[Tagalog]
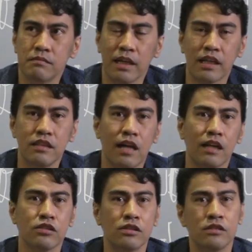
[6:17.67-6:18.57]
Michael
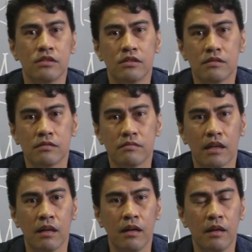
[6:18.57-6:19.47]
Jackson.
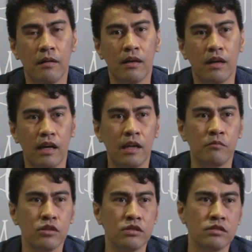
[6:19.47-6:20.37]
Para
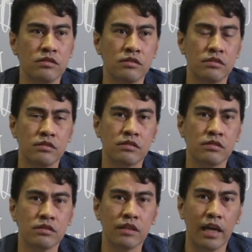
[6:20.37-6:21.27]
alam ko yung
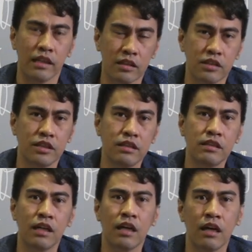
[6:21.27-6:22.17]

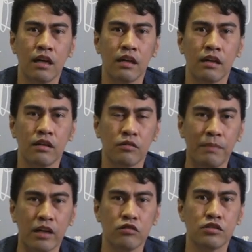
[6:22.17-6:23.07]
energy na
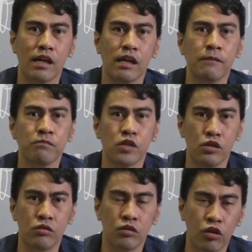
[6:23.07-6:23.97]
meron siya,
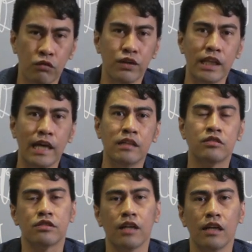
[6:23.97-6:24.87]
yung
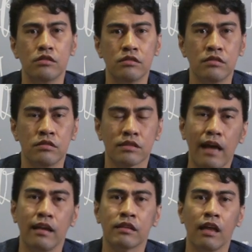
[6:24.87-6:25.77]
confidence, tsaka yung
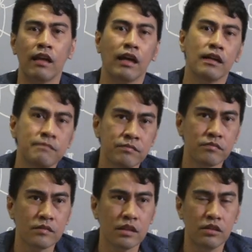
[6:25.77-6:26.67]
talent talaga.
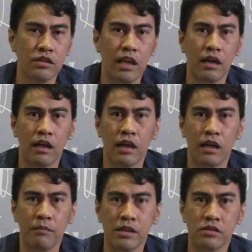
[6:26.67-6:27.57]
Yun lang,
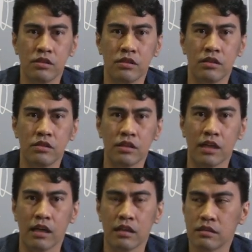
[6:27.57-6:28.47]
uh, medyo ano na
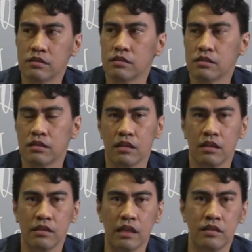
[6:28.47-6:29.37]
siya,
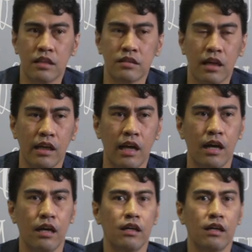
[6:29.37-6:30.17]
dead na siya, kaya